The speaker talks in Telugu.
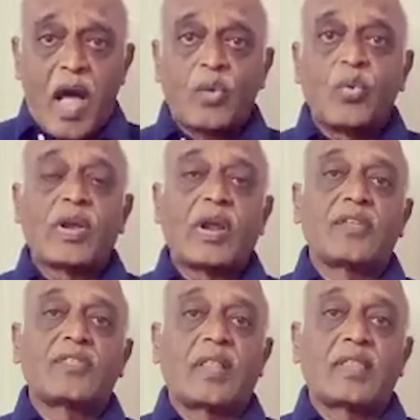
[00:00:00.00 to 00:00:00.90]
మాకు
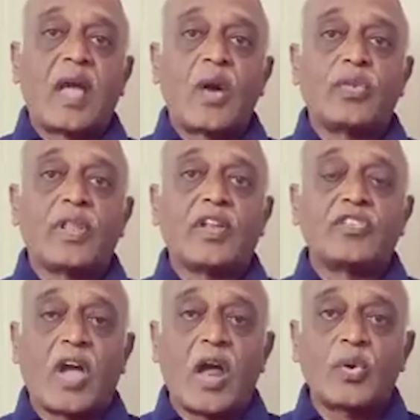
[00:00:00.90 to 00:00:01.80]
ఇక్కడ సత్తా ఉందని
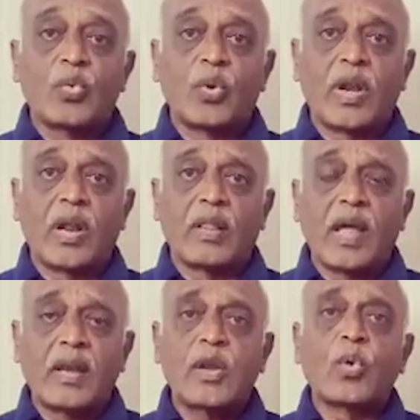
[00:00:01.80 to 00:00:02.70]
చాటుకునే
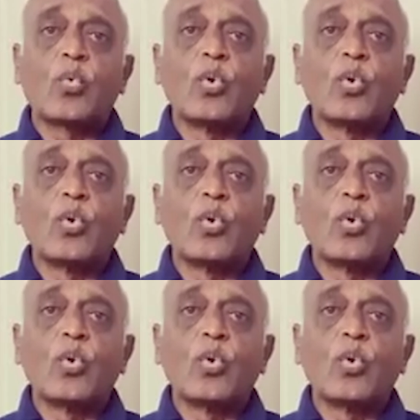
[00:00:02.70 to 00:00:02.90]
దానికి